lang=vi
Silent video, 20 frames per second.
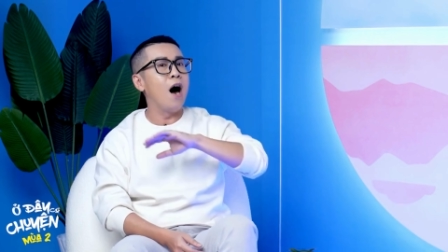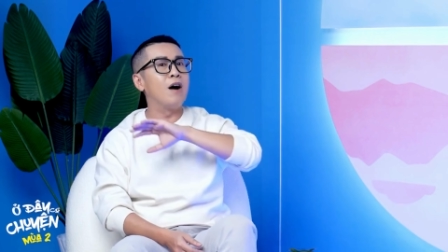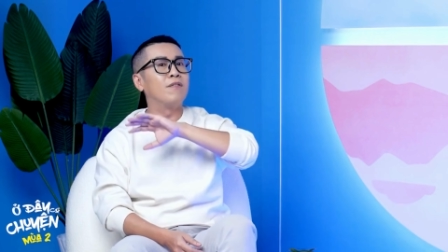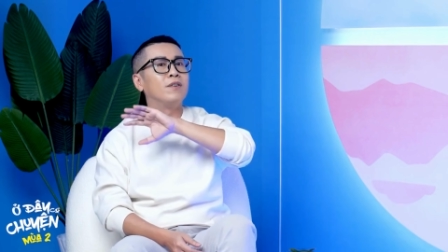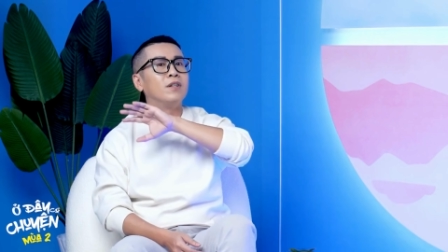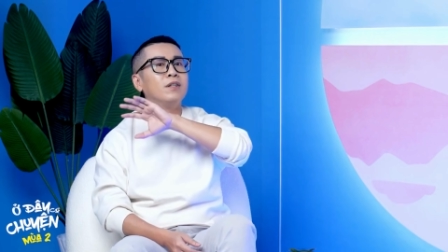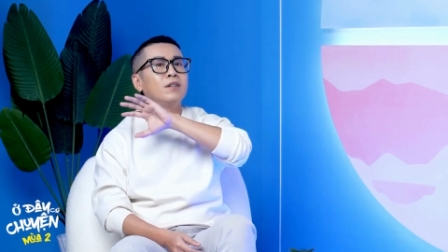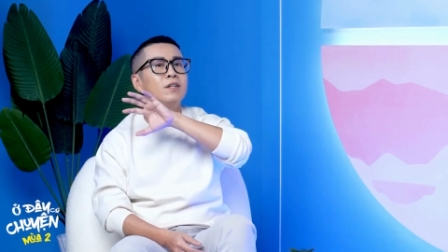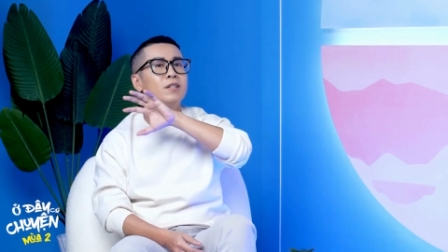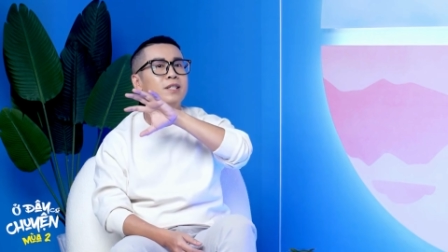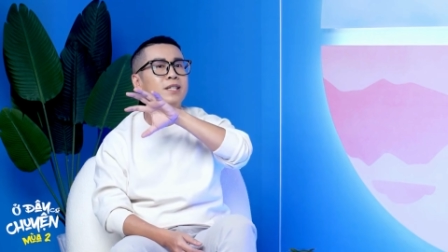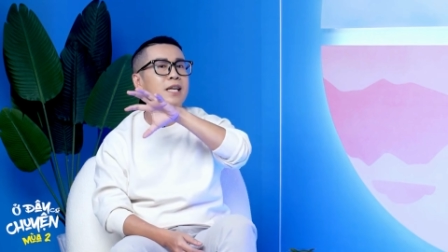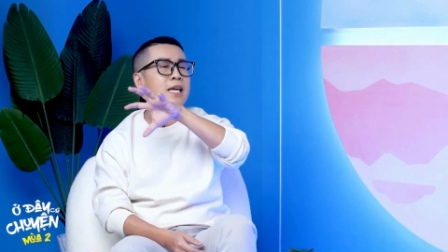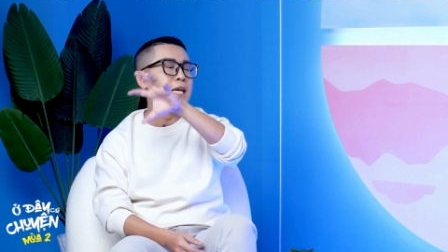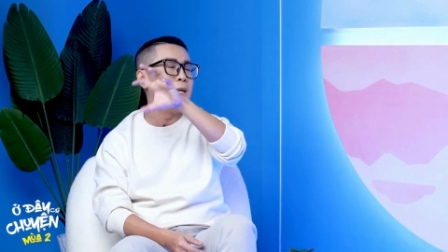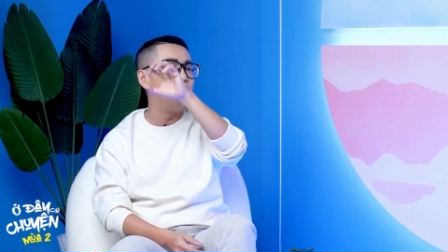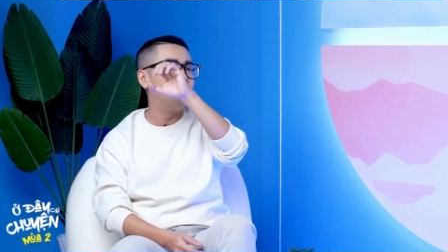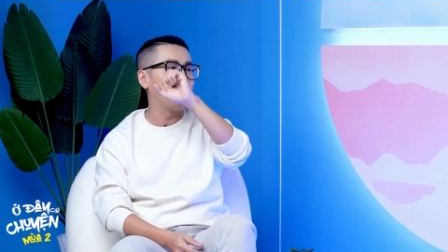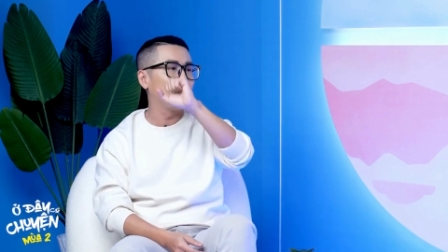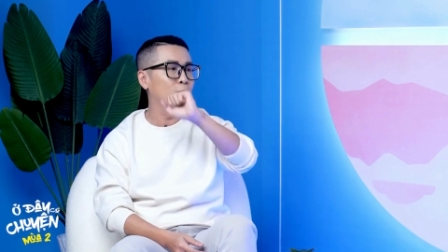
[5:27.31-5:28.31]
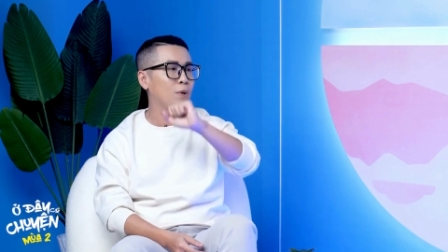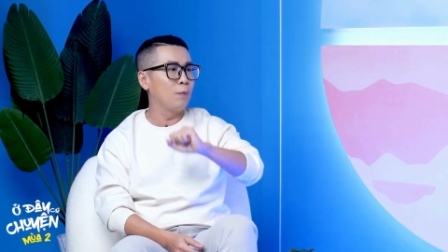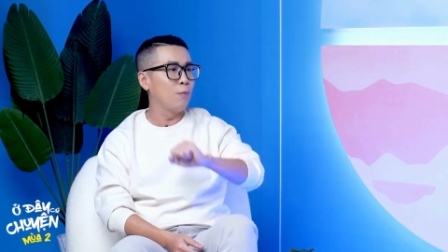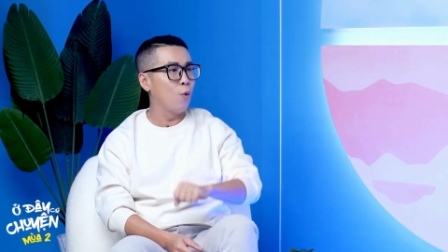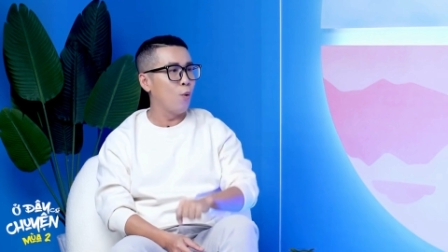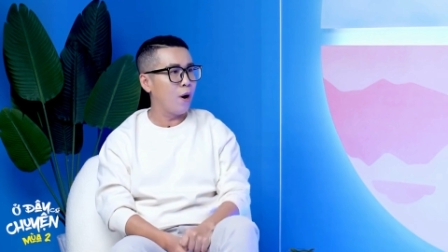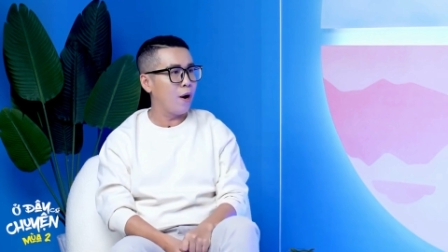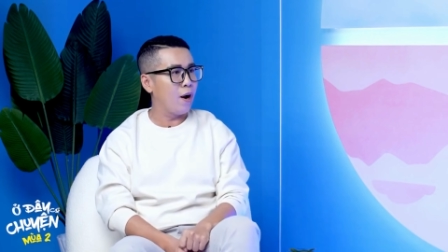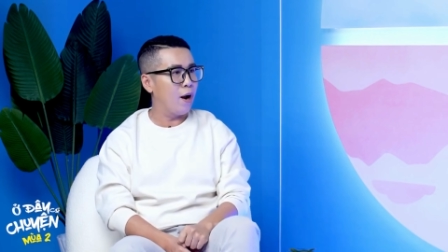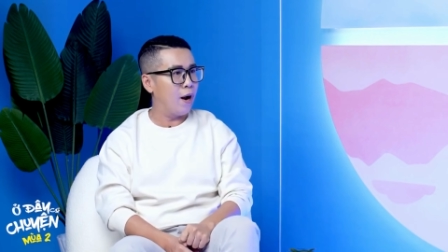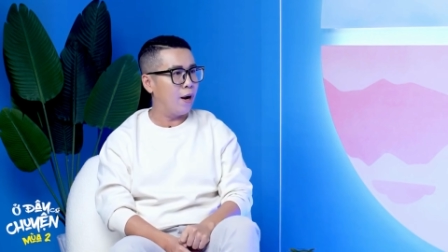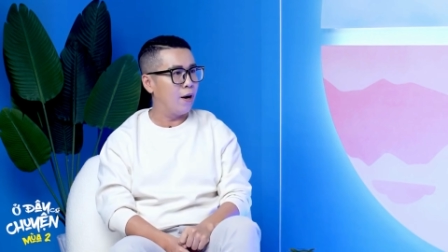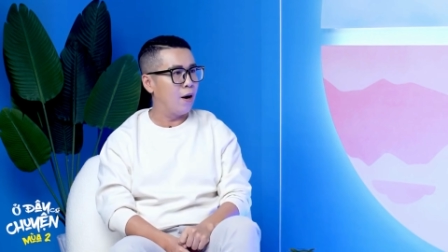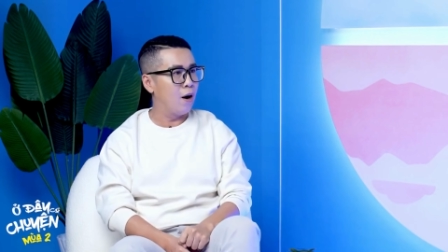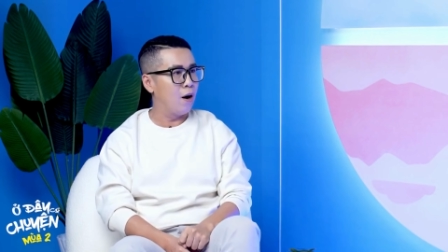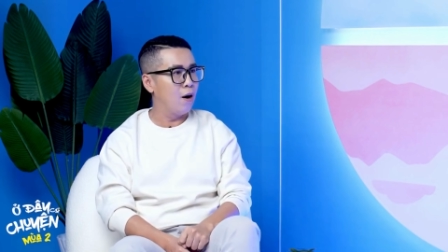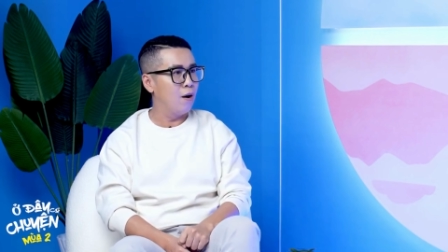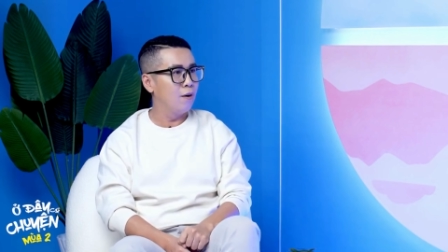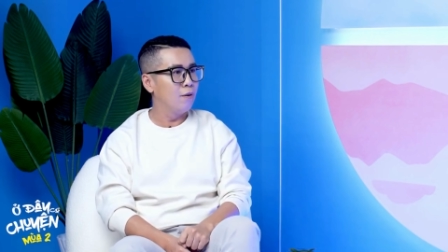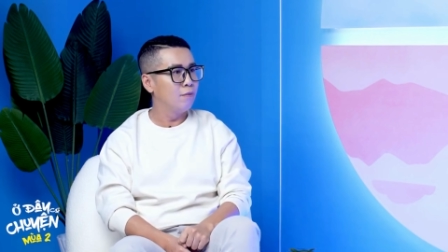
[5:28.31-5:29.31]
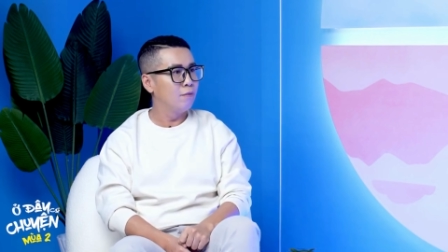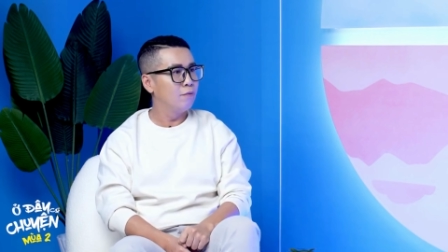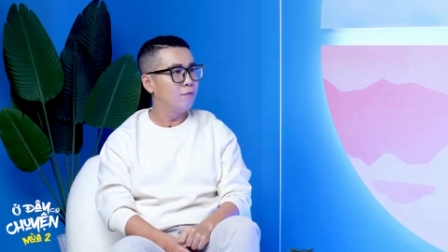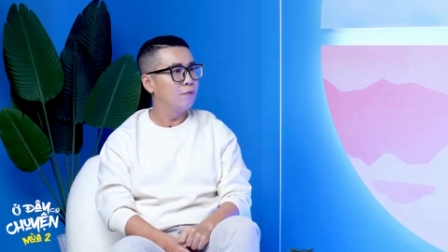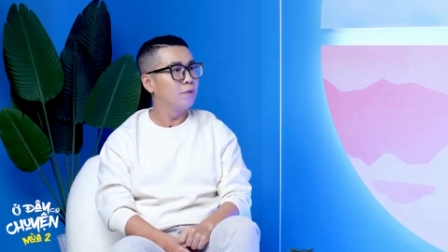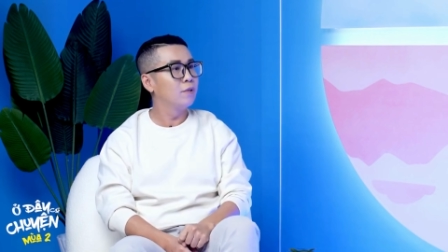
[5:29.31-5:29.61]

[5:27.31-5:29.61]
họ vẫn cứ chìm trong cái mối quan hệ đó.